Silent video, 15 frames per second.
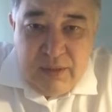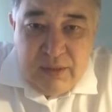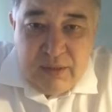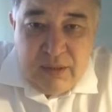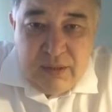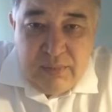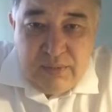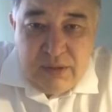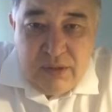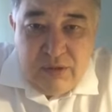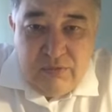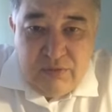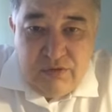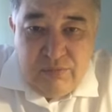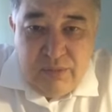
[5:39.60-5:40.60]
Как
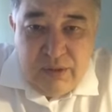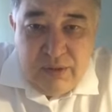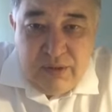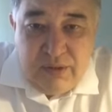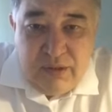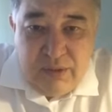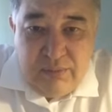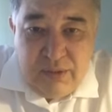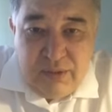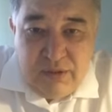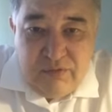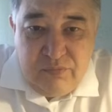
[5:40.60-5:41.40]
обстановка в Малых Дербетах?